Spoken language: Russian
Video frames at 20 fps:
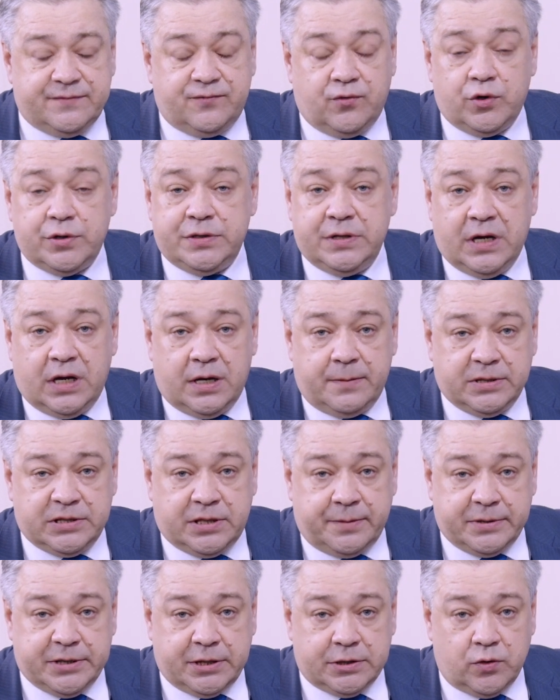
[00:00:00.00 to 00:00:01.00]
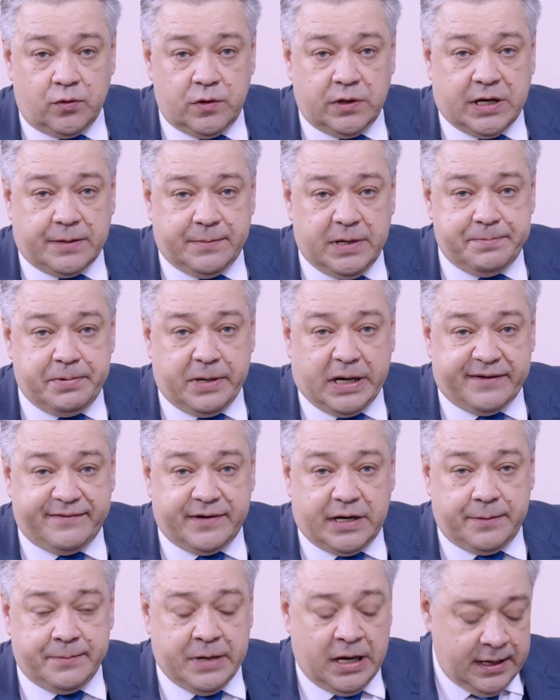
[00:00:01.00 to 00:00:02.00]
сегодня, об этом и не только, мы
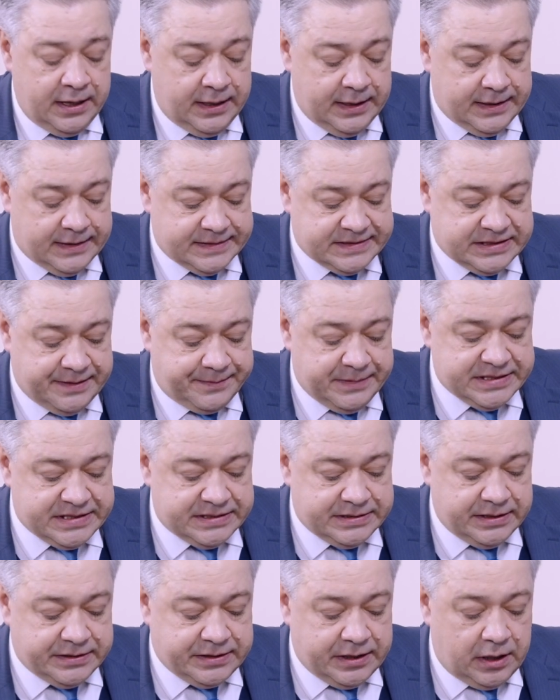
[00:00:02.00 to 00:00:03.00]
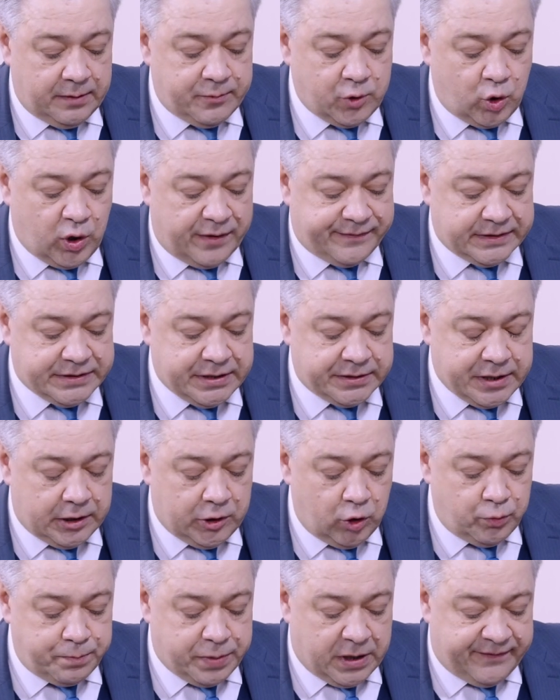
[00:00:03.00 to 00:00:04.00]
поговорим с заместителем
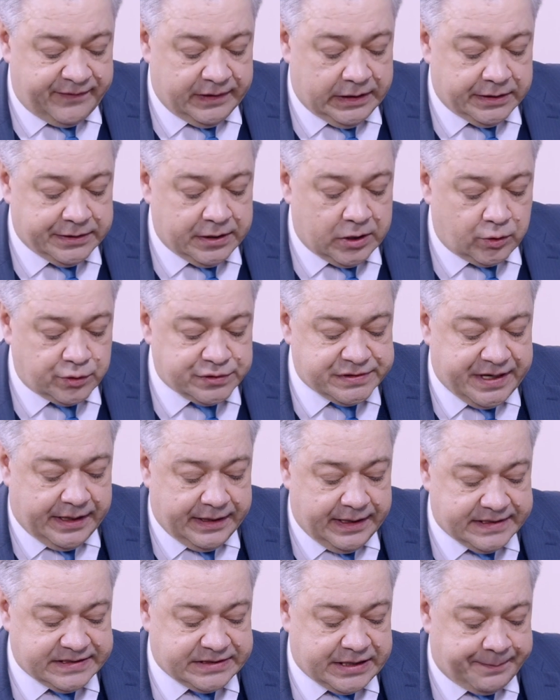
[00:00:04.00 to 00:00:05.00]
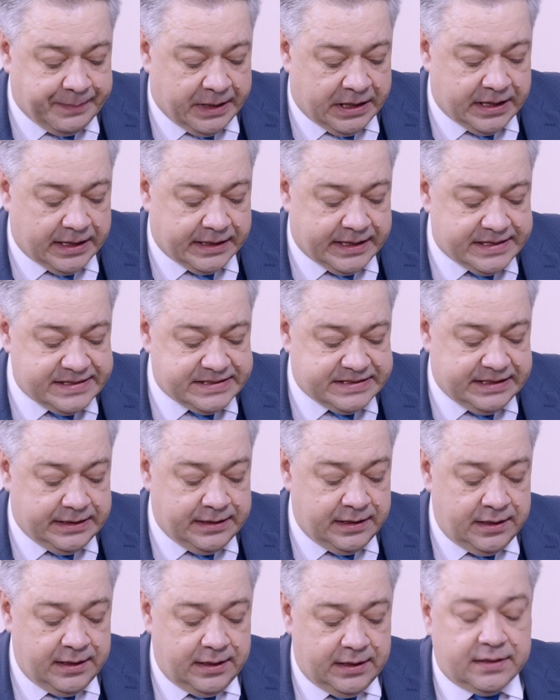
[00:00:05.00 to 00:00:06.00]
руководителя управления Росреестра по
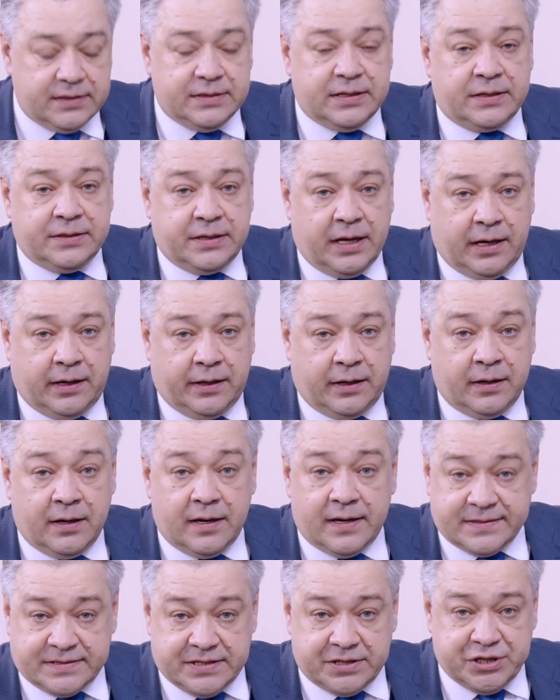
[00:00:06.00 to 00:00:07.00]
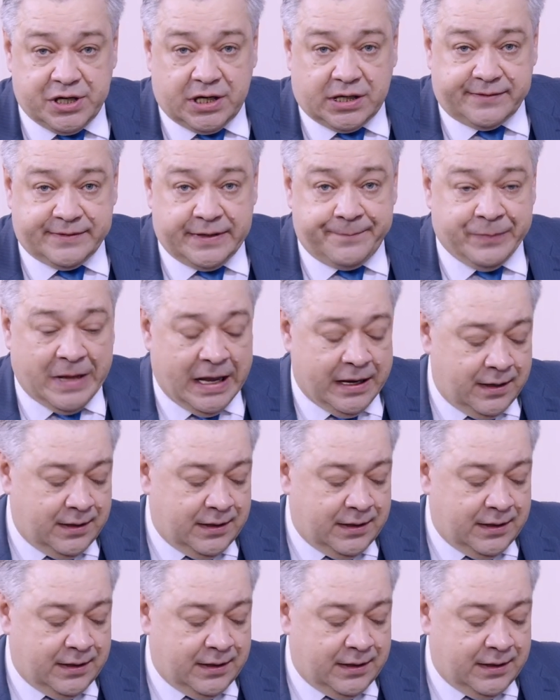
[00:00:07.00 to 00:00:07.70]
Хакасии Натальей Осачаковой.